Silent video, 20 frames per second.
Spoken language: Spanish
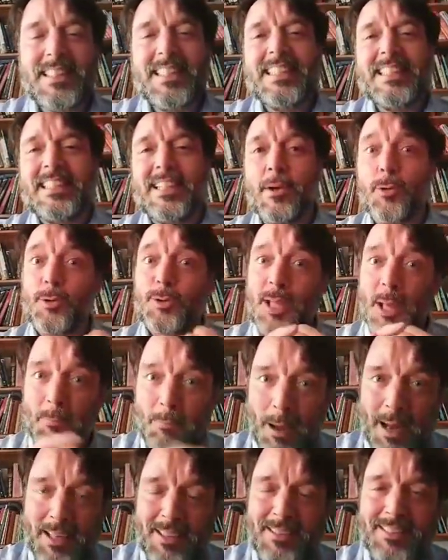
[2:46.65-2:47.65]
Si os gusta el
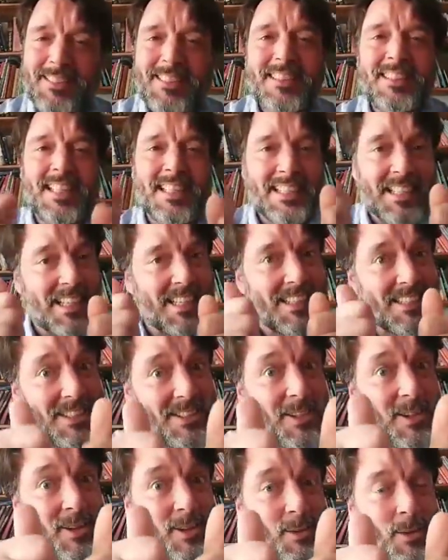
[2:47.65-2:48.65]
pan, estáis en el sitio
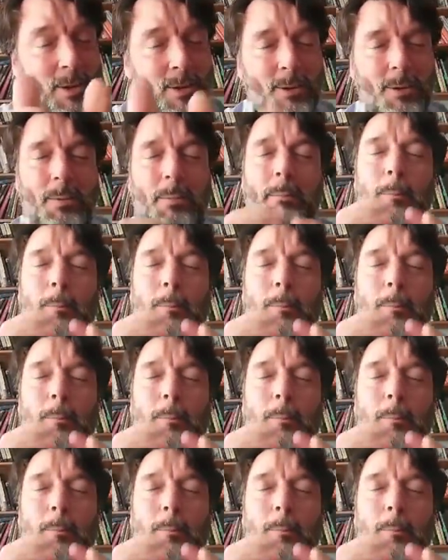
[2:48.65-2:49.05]
adecuado.